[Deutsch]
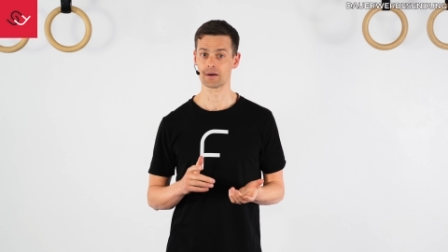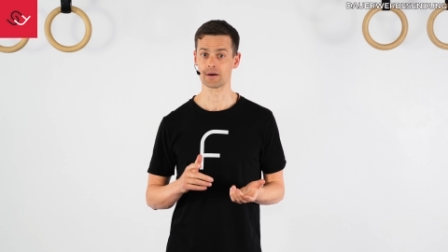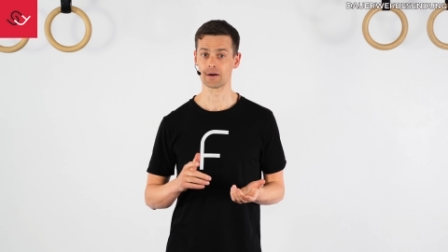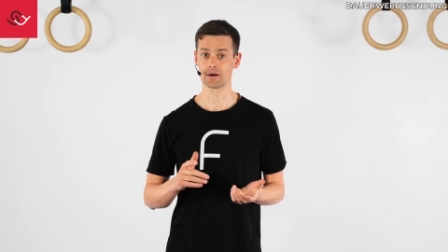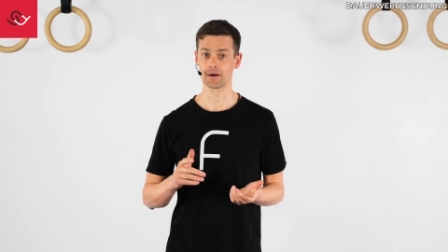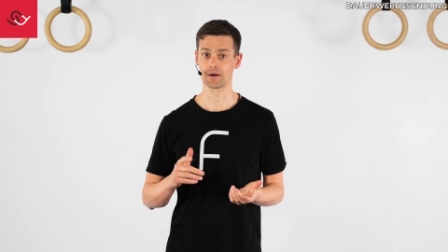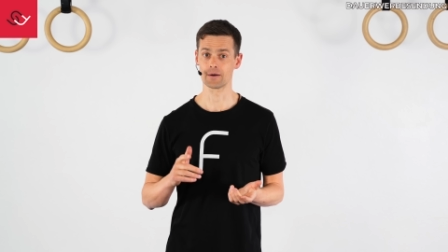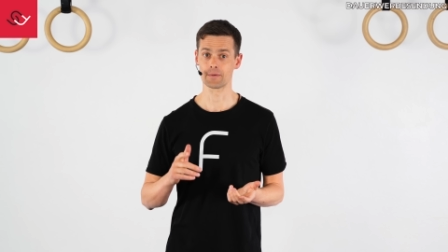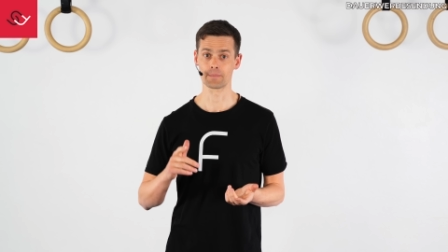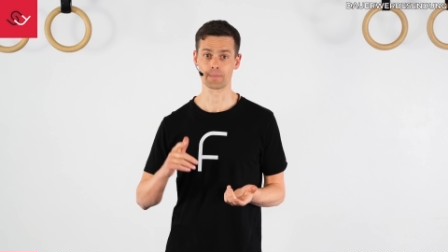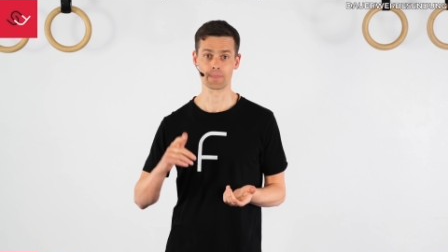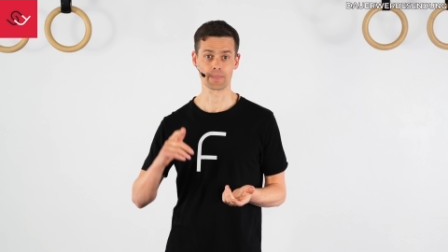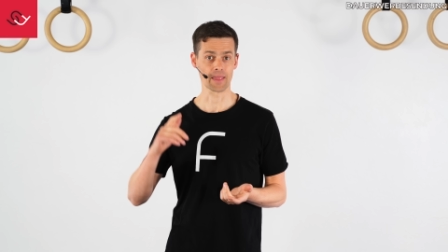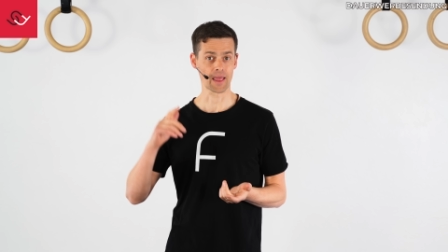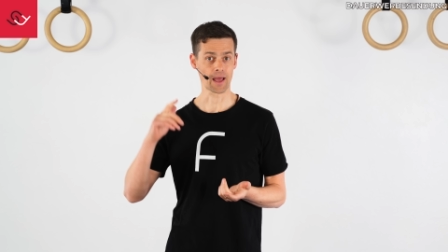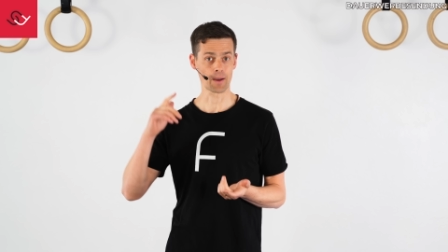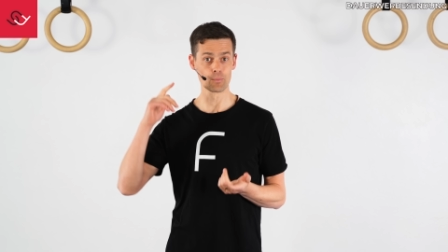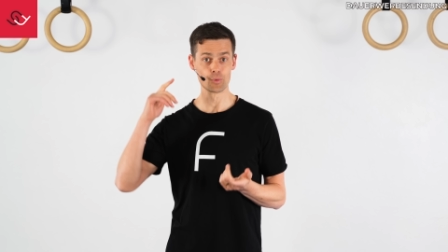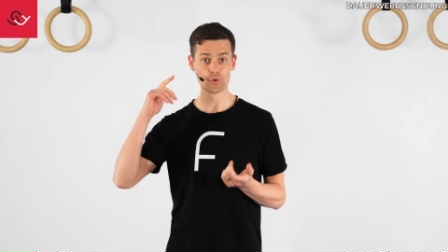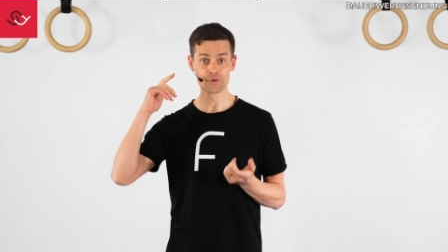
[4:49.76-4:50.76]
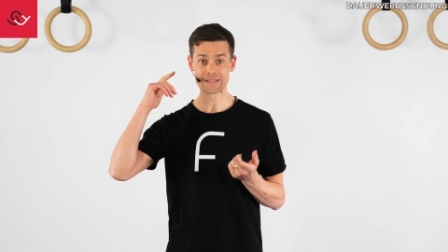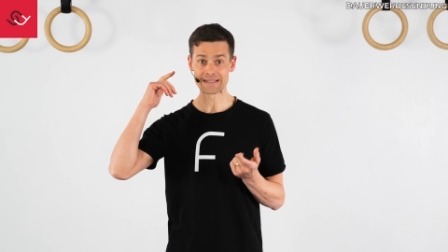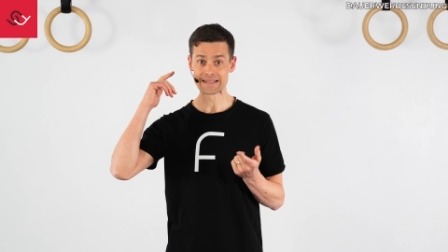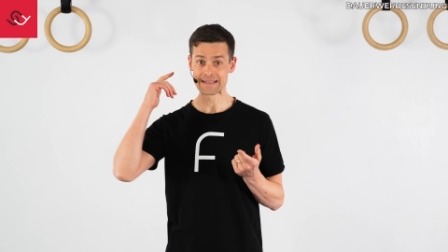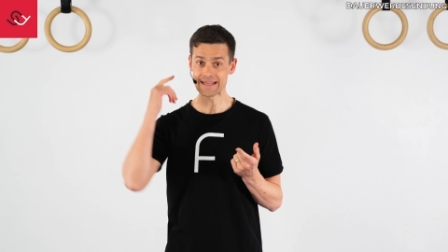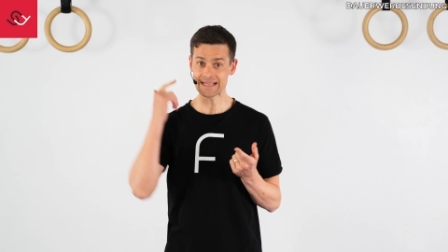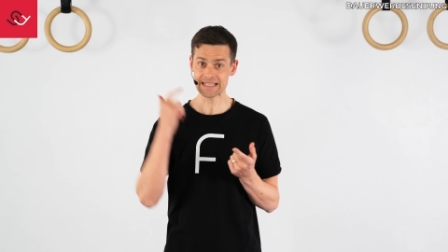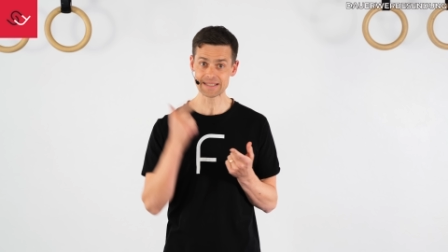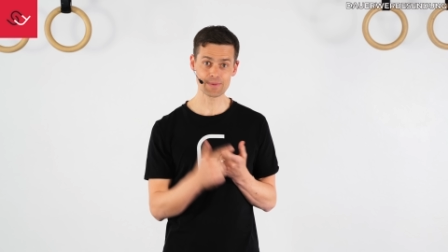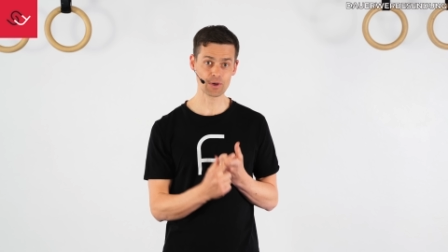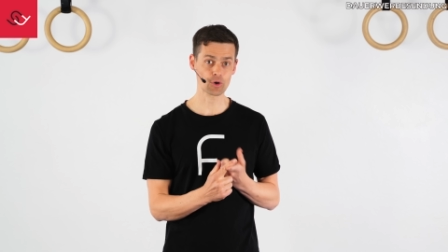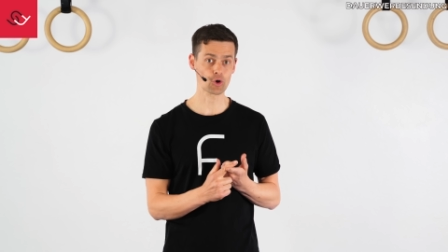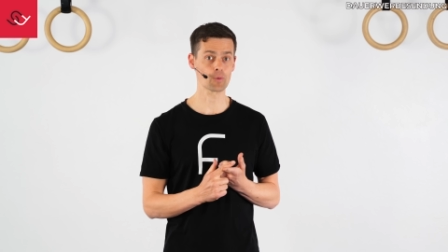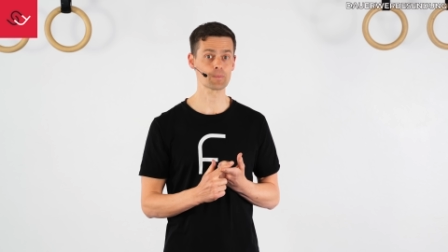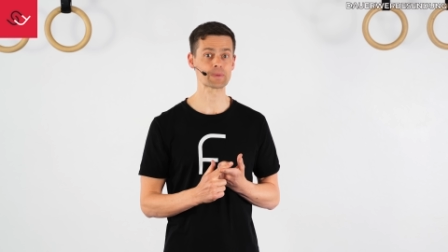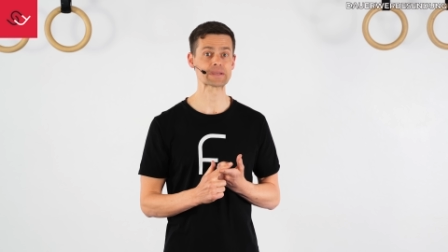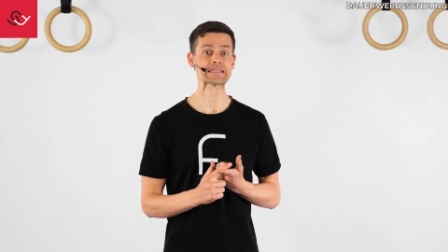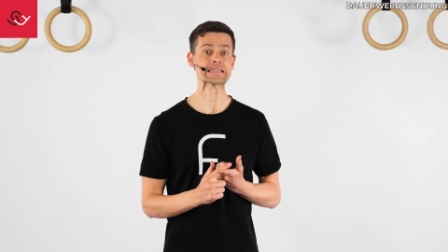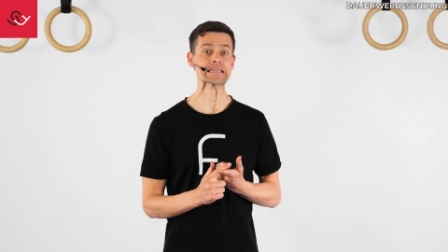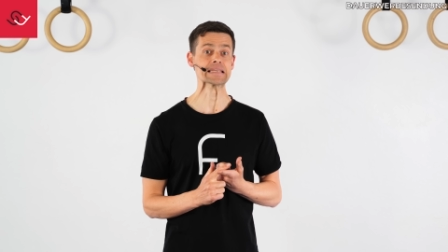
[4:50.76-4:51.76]
Ähm, er muss nichts mehr
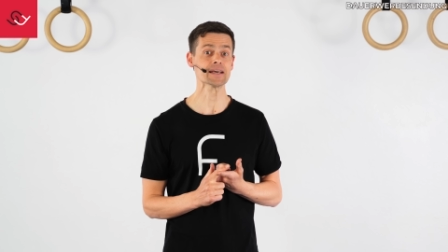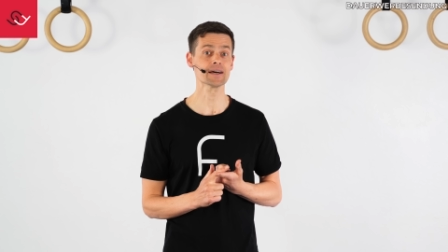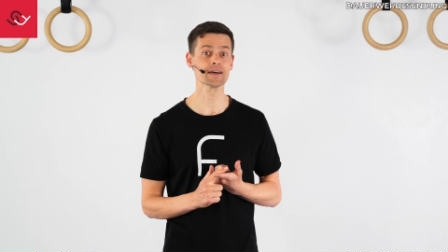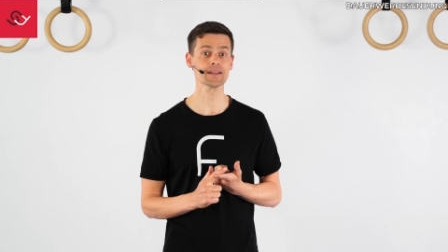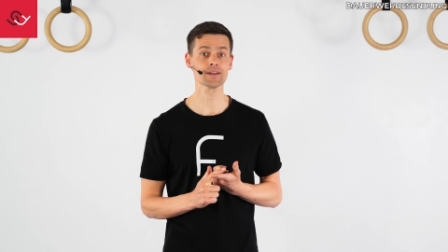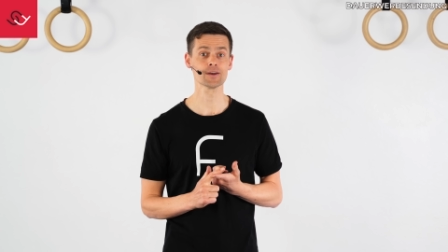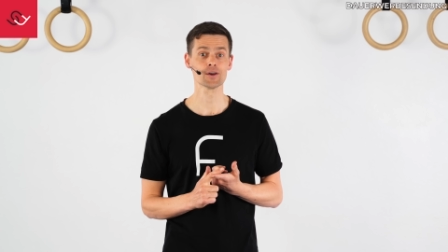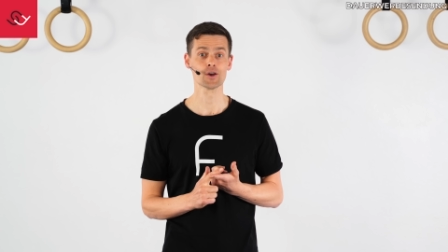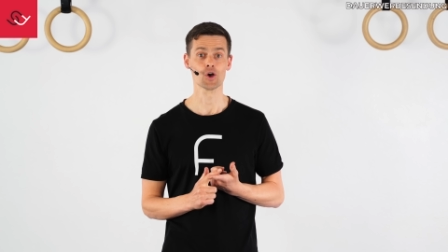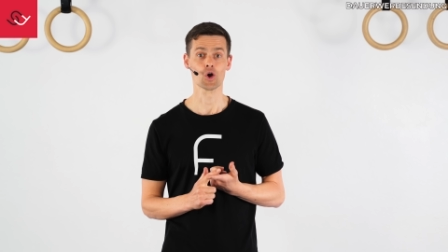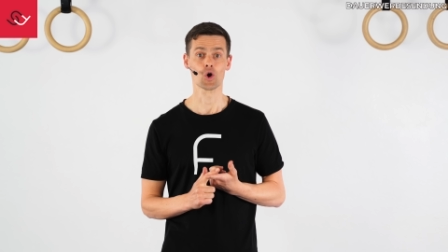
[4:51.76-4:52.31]
kompensieren